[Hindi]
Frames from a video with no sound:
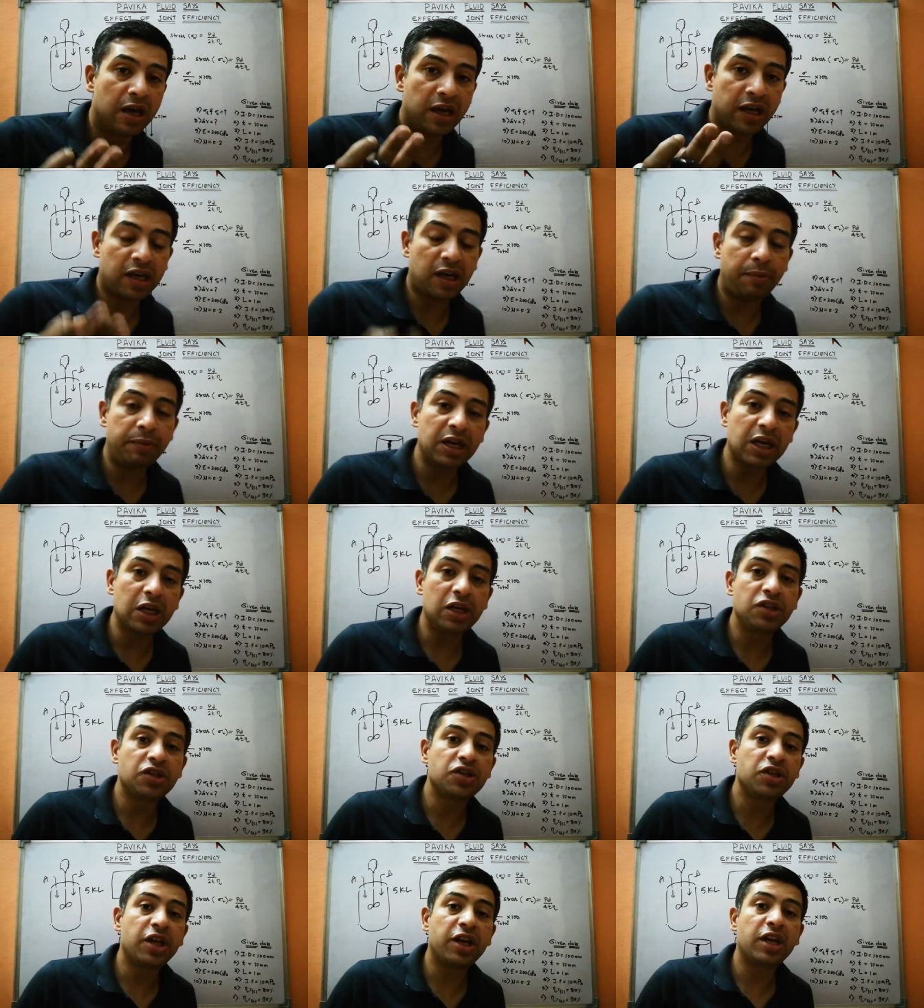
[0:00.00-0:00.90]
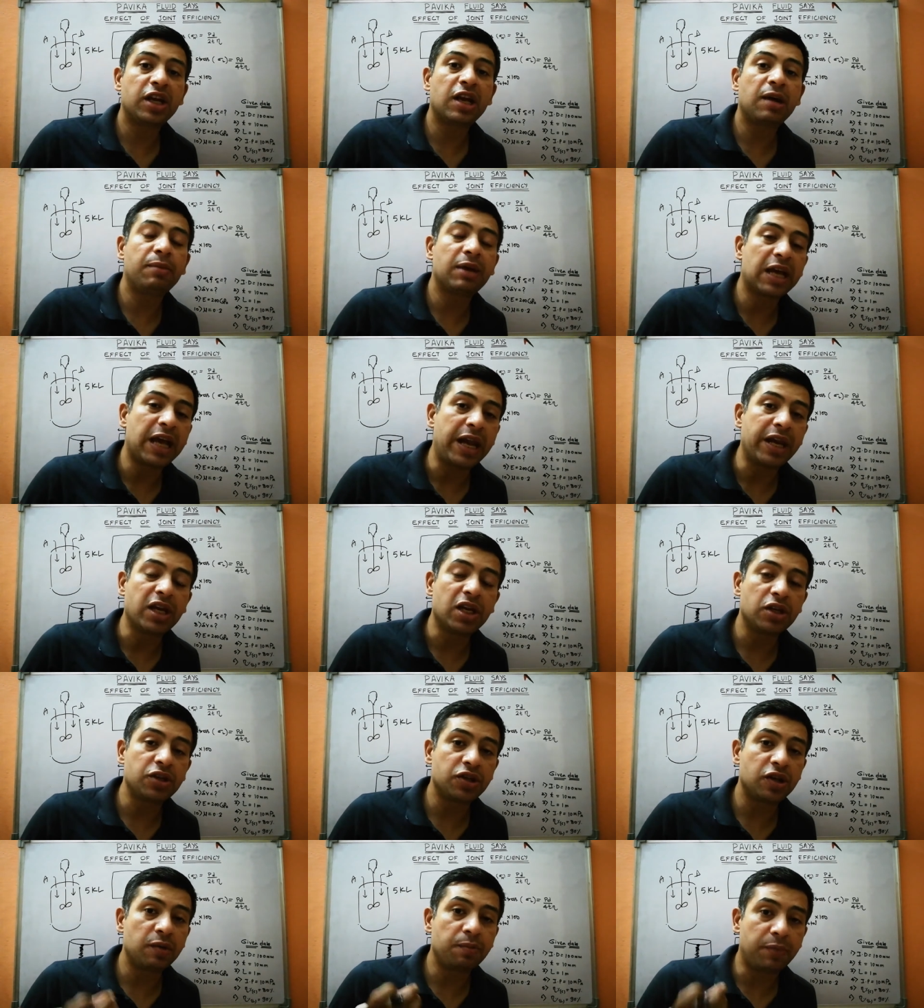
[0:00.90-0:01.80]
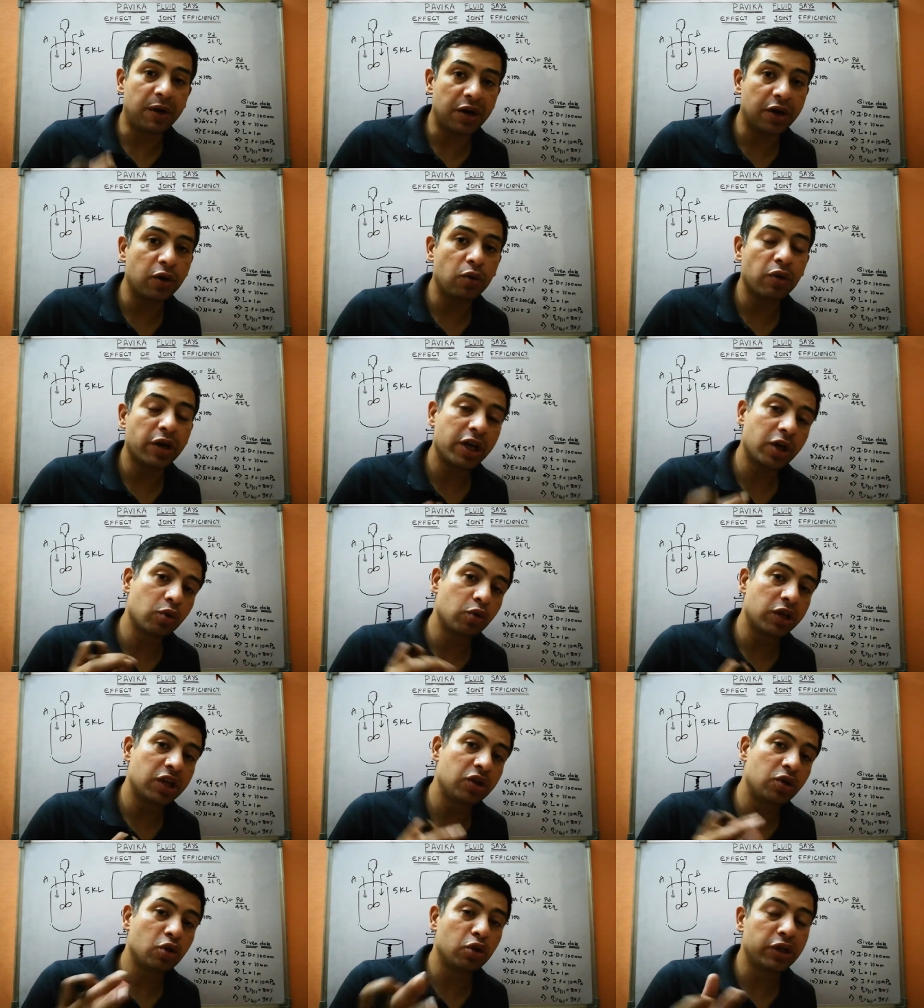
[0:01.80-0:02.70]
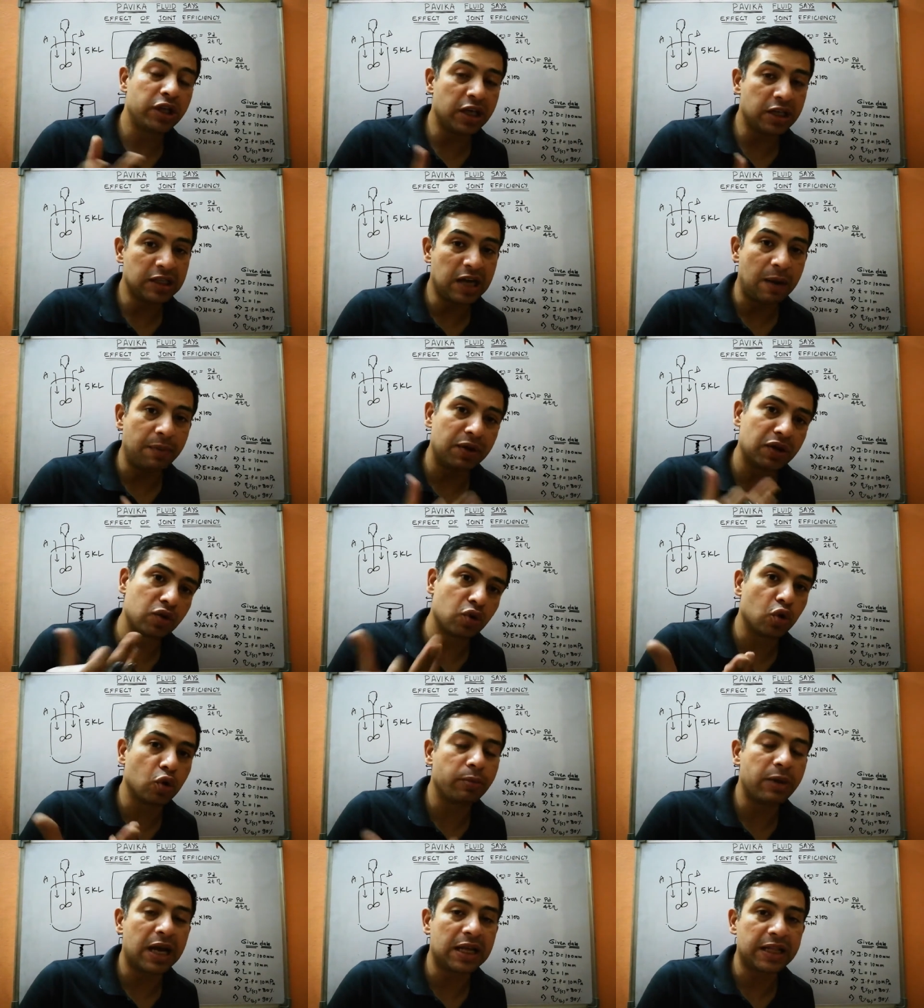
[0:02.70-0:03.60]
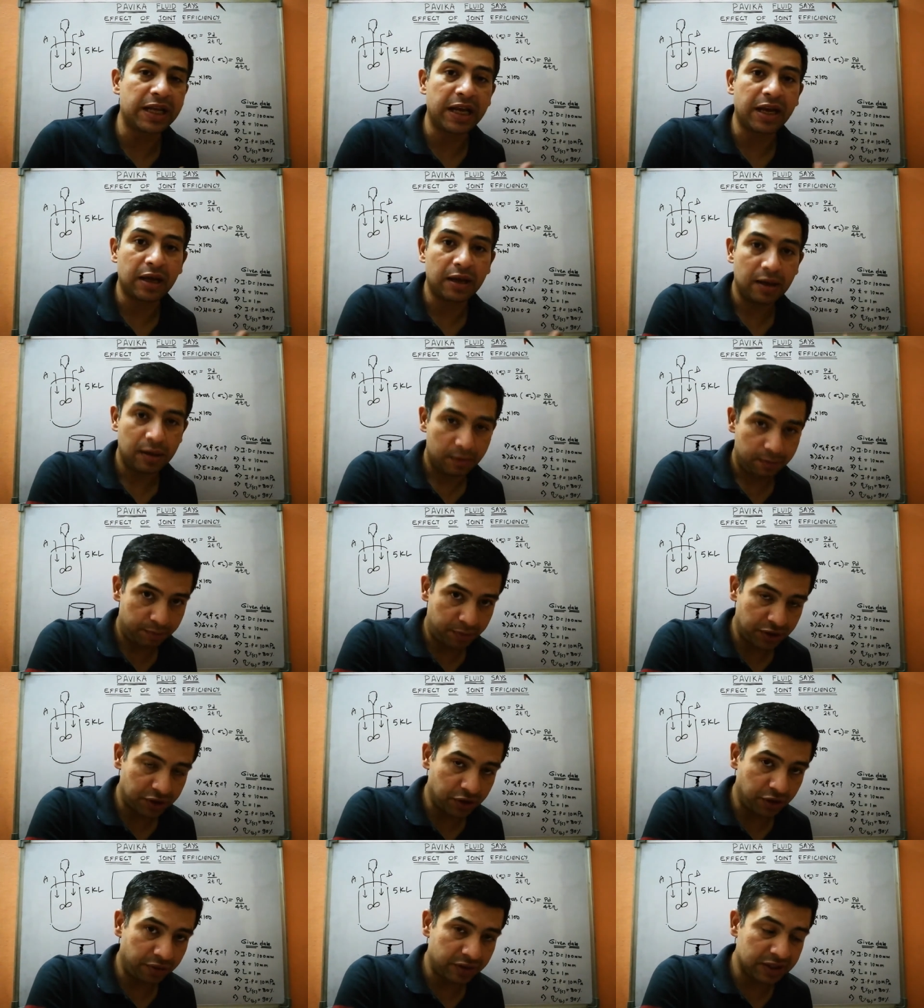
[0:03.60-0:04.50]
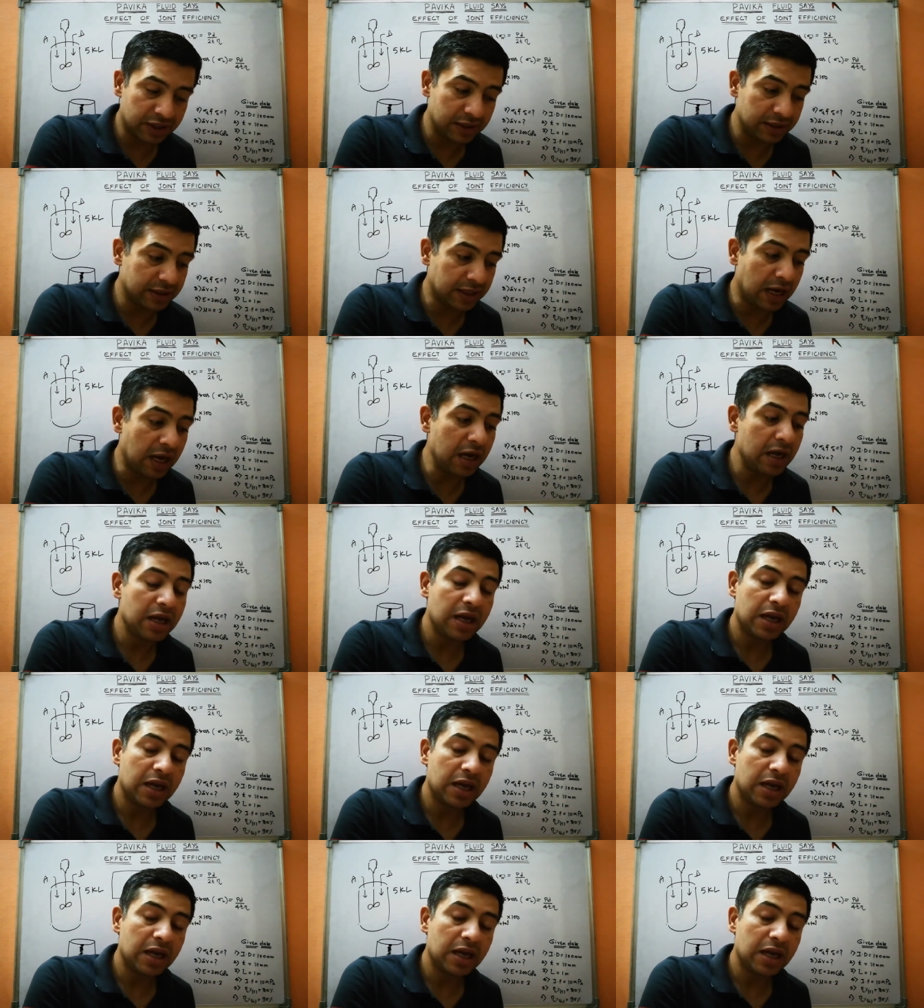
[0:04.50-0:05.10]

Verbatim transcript: केमिकल eh, इंजीनियरिंग या मैकेनिकल इंजीनियरिंग पढ़ रहे होंगे क्योंकि दो ये चैप्टर दोनों में आता है प्रेशर वेसल्स का